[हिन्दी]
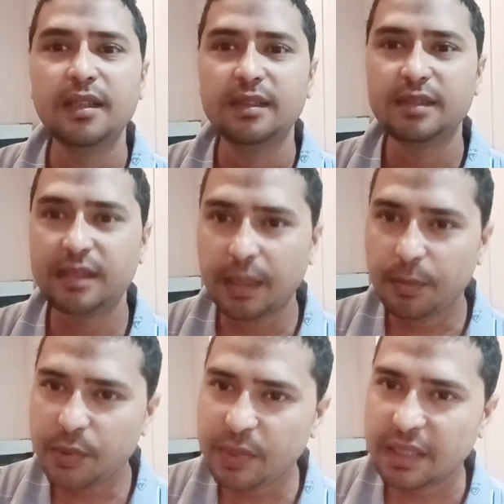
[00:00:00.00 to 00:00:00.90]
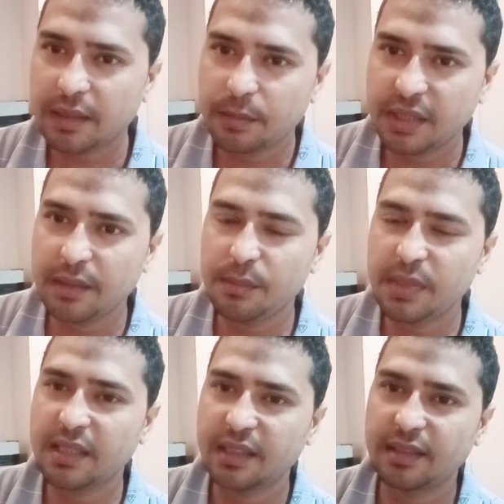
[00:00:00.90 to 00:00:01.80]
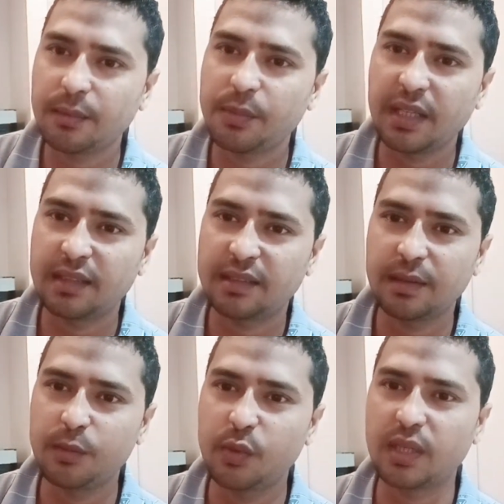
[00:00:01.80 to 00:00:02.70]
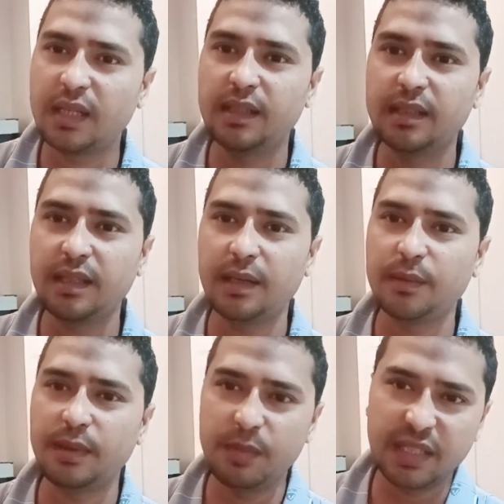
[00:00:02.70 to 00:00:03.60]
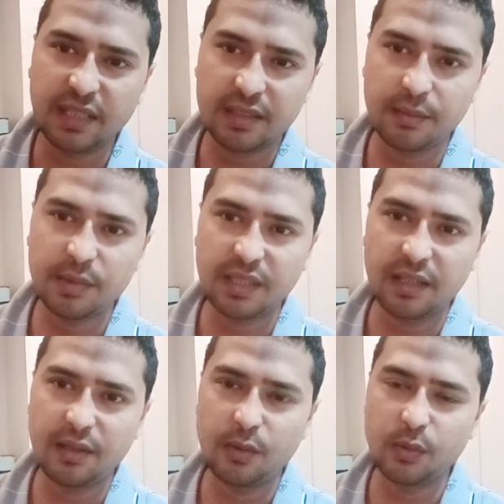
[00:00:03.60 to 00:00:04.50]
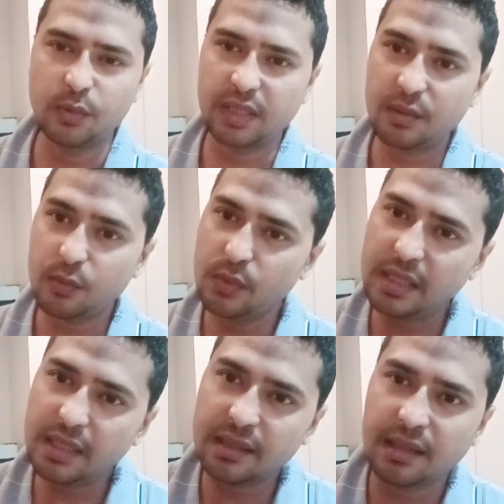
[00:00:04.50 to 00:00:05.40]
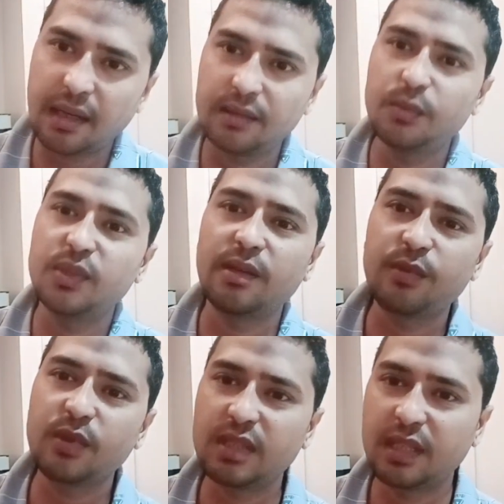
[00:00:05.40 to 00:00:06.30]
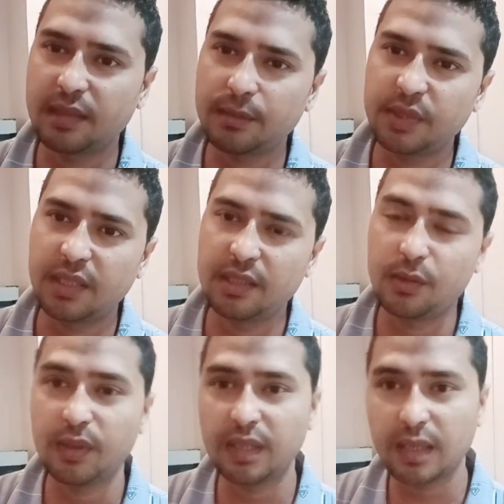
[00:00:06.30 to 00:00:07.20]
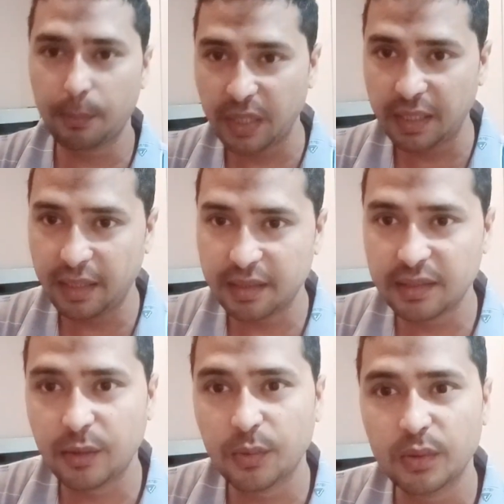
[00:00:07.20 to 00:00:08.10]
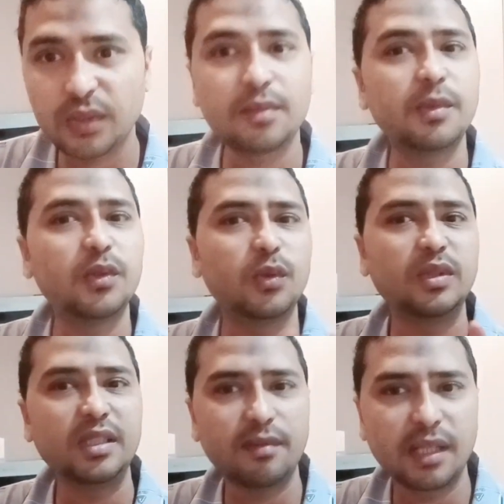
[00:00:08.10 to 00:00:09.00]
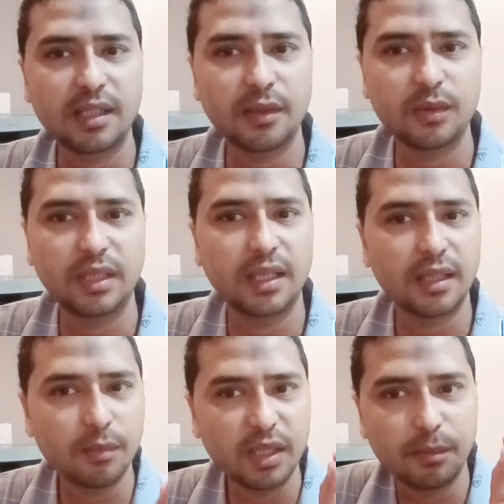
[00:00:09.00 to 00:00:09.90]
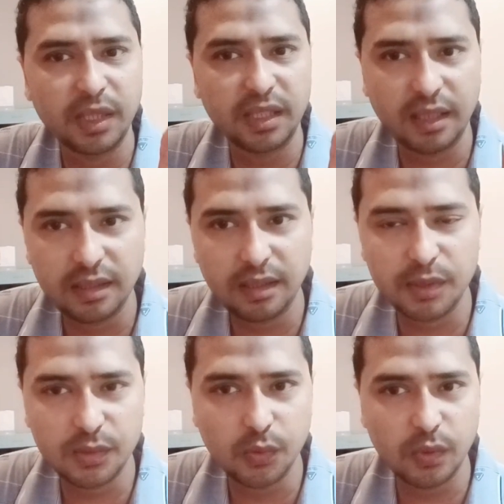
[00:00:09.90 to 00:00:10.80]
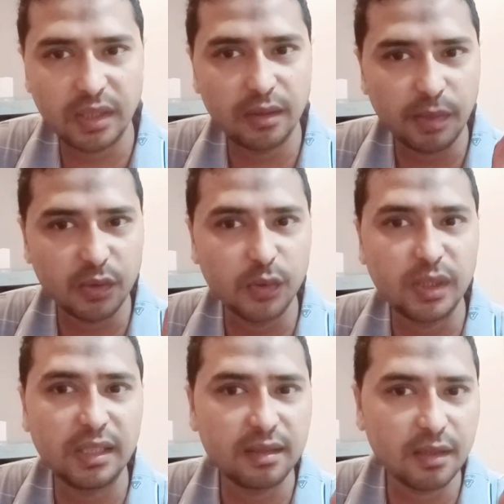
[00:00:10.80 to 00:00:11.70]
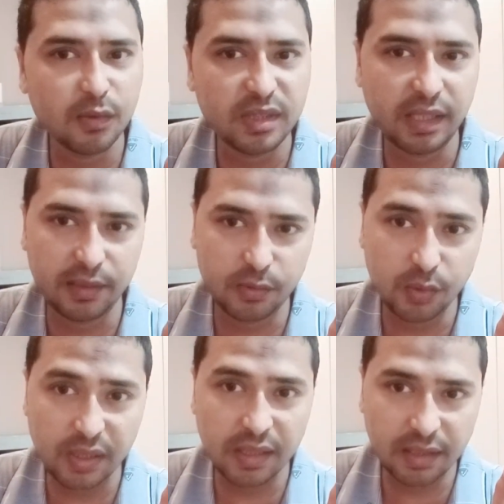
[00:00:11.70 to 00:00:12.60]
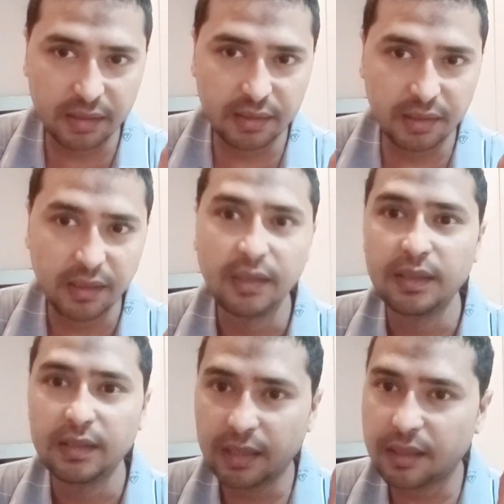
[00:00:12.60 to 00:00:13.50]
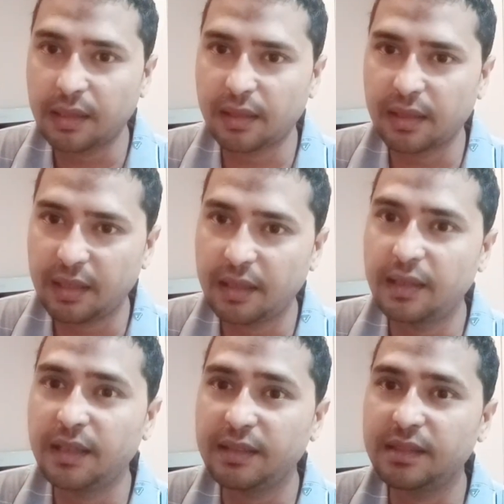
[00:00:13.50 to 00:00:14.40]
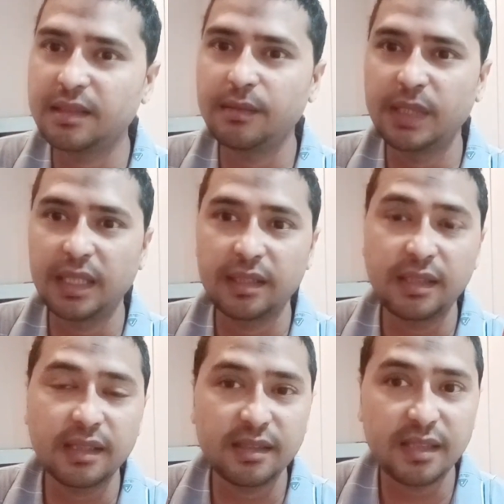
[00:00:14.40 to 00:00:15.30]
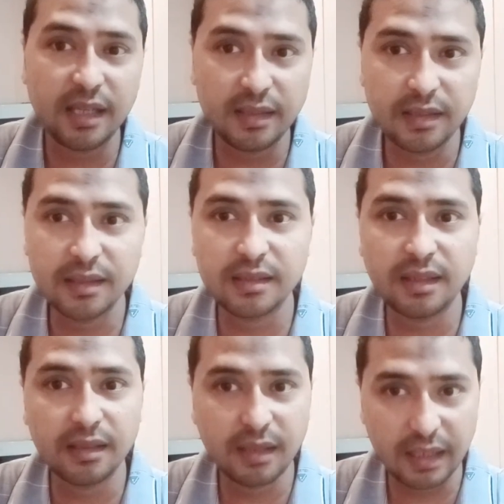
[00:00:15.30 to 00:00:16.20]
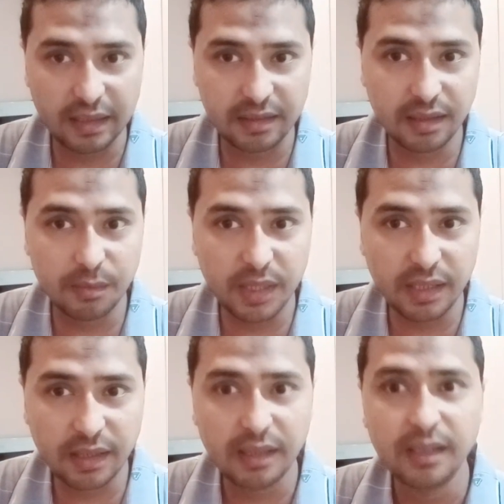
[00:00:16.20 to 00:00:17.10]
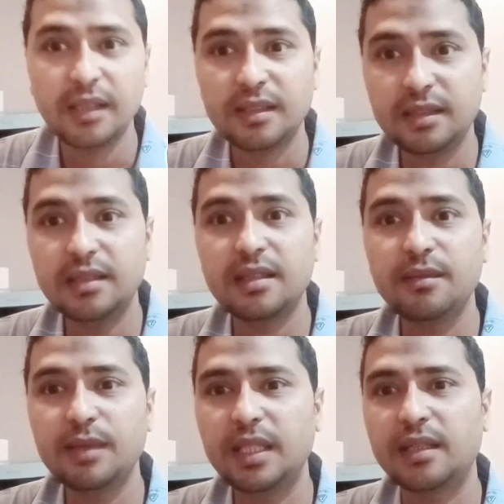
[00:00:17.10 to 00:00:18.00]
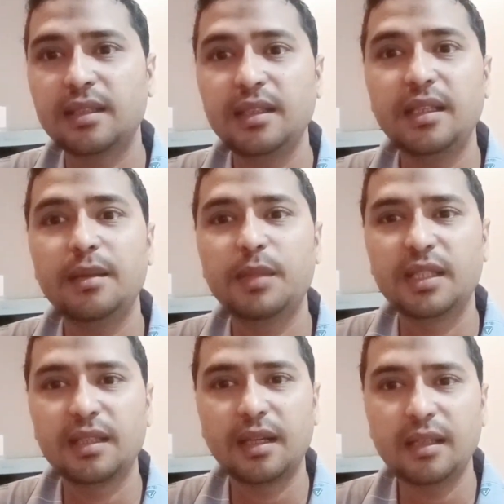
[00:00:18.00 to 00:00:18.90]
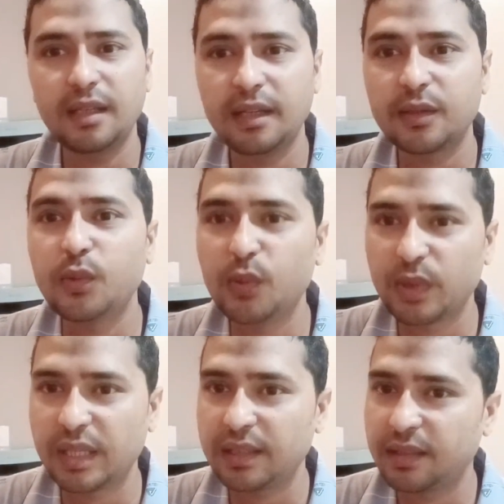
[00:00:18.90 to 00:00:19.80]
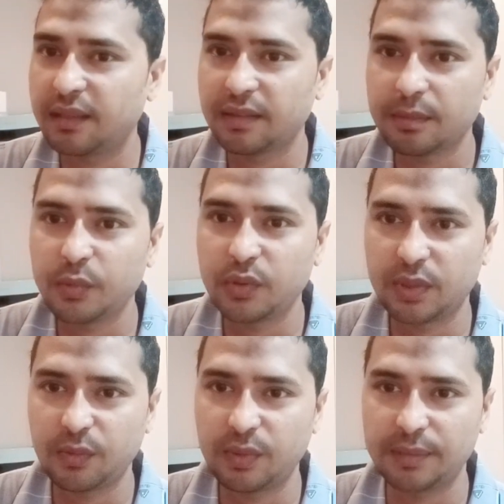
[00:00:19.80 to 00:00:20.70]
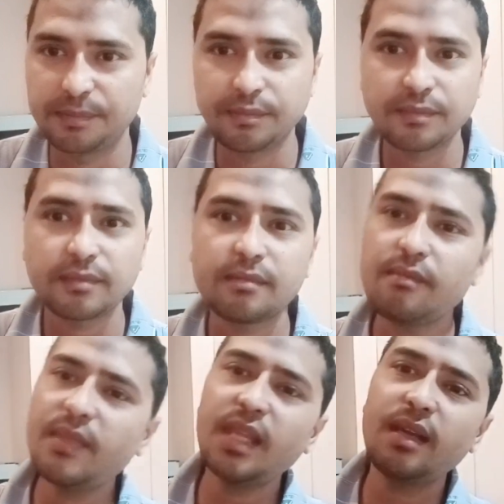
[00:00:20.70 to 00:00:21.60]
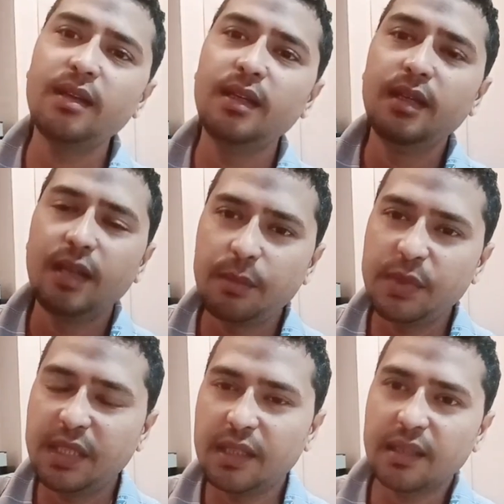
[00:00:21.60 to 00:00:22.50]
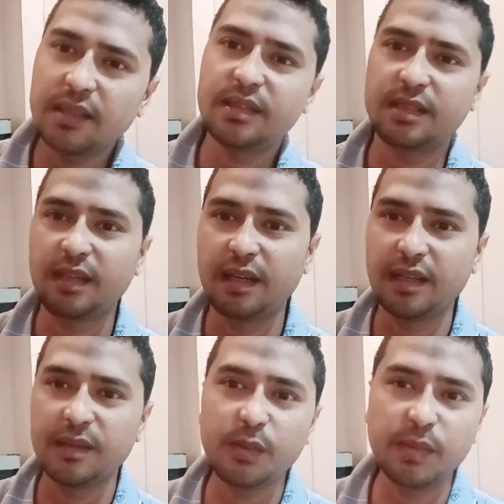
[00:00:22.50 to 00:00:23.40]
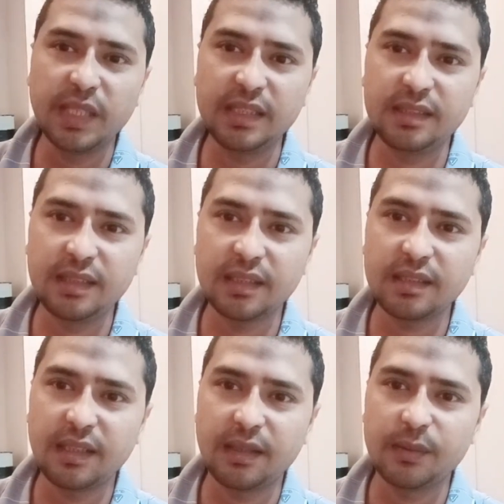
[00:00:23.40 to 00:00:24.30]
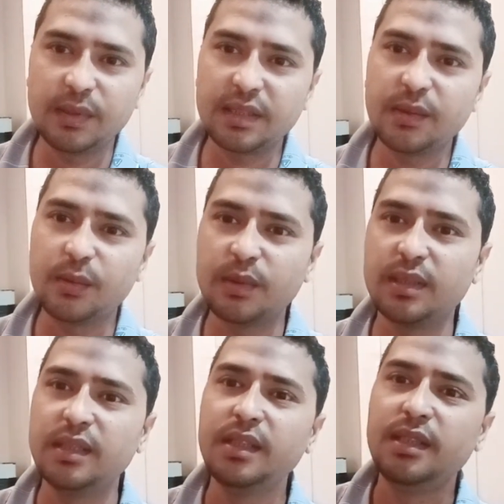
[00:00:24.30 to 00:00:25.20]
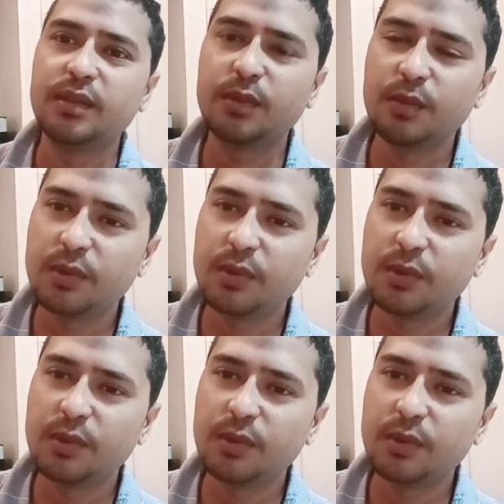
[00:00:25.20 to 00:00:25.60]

जब भी कभी इमिग्रेशन पे ऐसा मौका आए कि आप इमिग्रेशन में सारे लोग उतरें उन्हीं के साथ मुसाफिरों के साथ आप चले जाओ अगर आप लेट जाओगे तो इसमें दो चीज़ें बातें होती हैं एक बंदा ये मशकूक है नंबर दो ये इसने कोई सेटिंग शूटिंग करनी थी या कर रहा है जिसकी वजह से ये किसी एजेंट के साथ कनेक्शन में है जिसकी वजह से ये बंदा लेट हो गया यहाँ तक पहुँचे हुए अब ये है कि सारे वो मलेशिया से आए हुए थे लोग तो